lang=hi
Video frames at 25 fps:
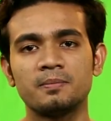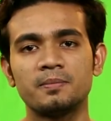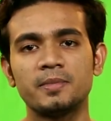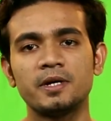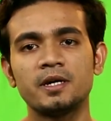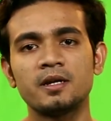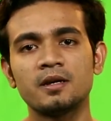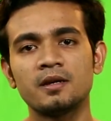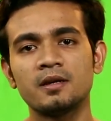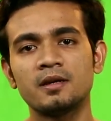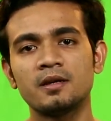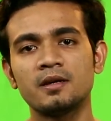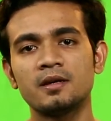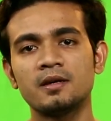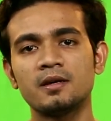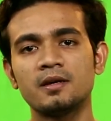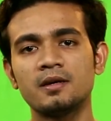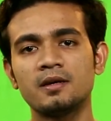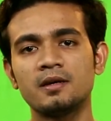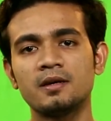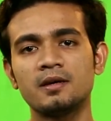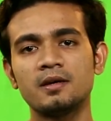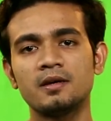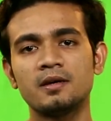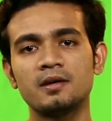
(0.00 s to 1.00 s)
पर
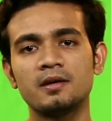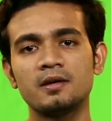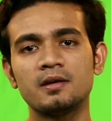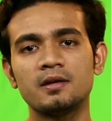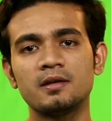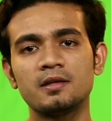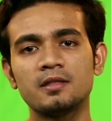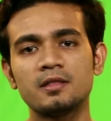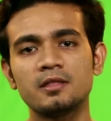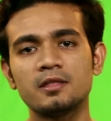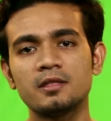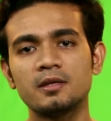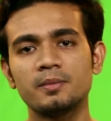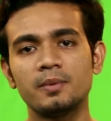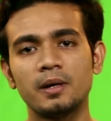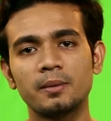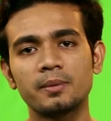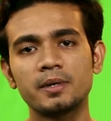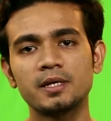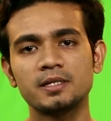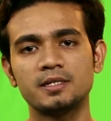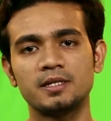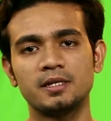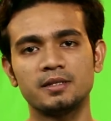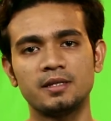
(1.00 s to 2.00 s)
जब
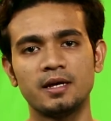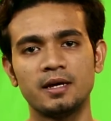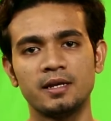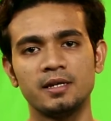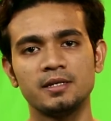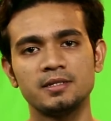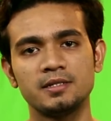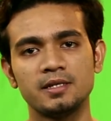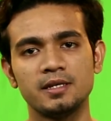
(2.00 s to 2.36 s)
आपके सताने